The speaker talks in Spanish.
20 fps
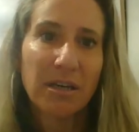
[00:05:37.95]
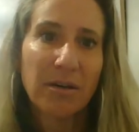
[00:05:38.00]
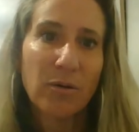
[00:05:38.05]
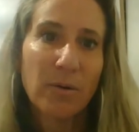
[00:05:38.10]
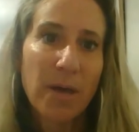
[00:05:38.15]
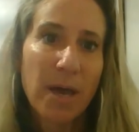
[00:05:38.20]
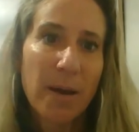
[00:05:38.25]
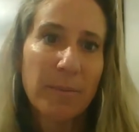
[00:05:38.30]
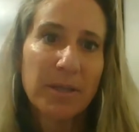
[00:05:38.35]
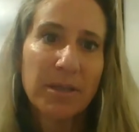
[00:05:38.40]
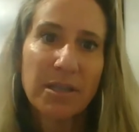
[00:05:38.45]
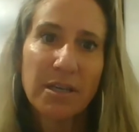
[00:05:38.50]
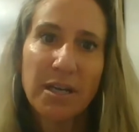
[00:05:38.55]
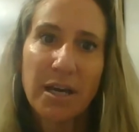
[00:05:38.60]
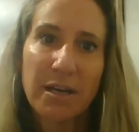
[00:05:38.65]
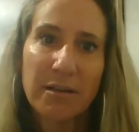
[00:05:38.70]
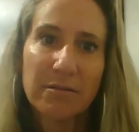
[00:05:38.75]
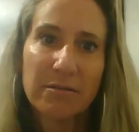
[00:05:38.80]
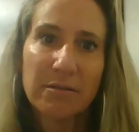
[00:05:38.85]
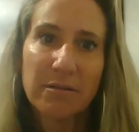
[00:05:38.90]
obviamente
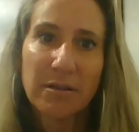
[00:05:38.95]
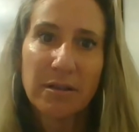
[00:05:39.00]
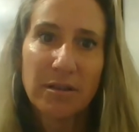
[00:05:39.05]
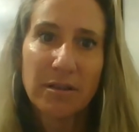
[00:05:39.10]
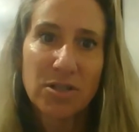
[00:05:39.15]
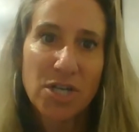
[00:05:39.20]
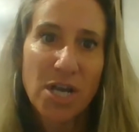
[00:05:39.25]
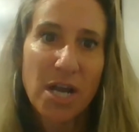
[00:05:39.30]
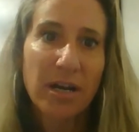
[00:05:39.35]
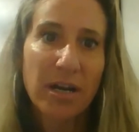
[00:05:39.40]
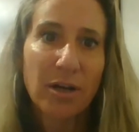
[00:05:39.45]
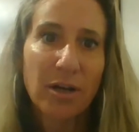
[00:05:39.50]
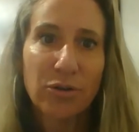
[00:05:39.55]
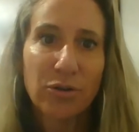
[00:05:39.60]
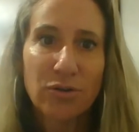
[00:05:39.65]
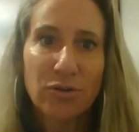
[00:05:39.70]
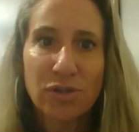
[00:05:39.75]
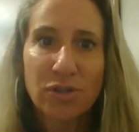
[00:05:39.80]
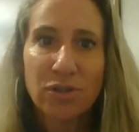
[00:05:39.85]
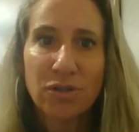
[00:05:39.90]
eran ya
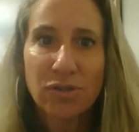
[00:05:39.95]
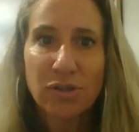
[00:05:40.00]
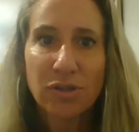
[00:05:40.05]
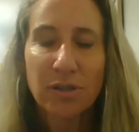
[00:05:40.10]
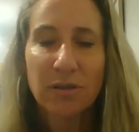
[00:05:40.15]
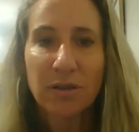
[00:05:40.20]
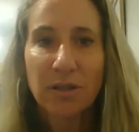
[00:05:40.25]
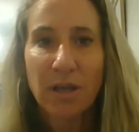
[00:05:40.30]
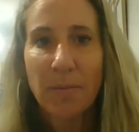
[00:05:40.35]
reconocidos en,